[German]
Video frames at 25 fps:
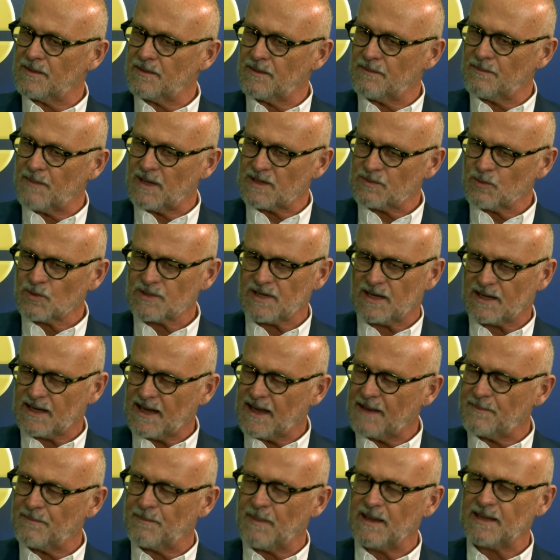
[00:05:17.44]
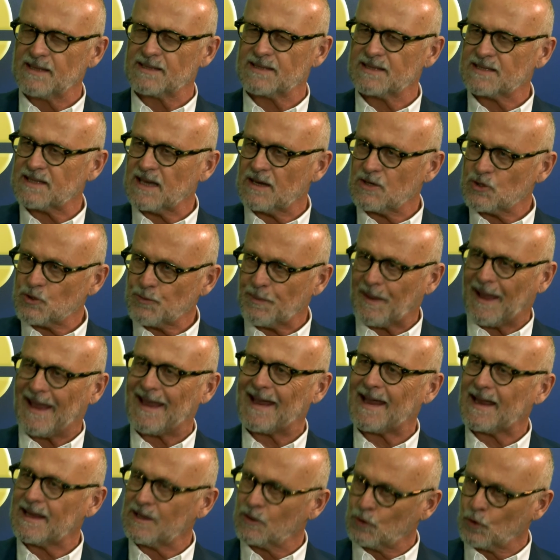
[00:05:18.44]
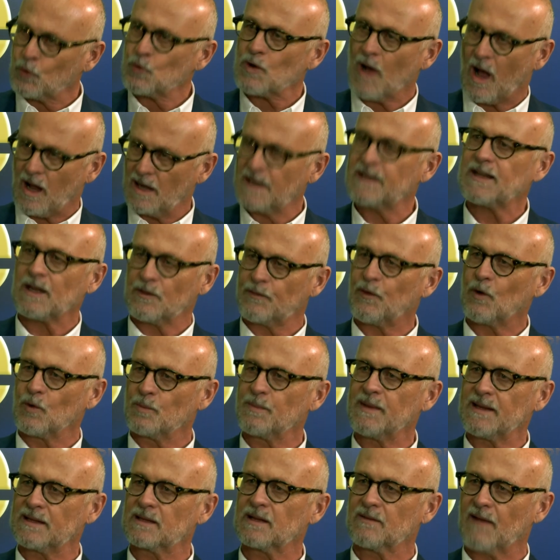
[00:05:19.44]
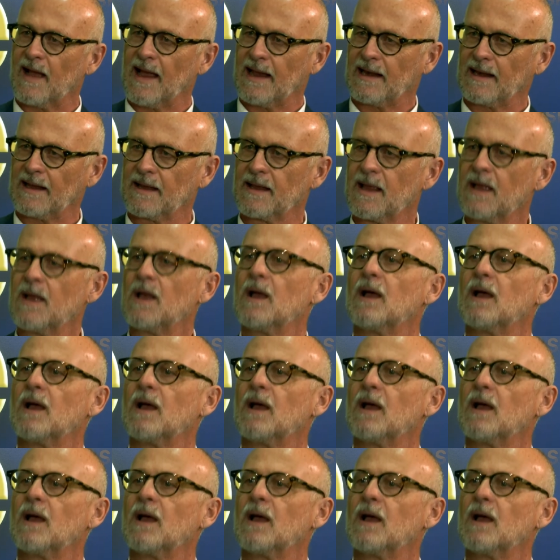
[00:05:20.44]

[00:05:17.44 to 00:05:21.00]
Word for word: man muss sagen, mindestens sprechen tun alle davon mittlerweile.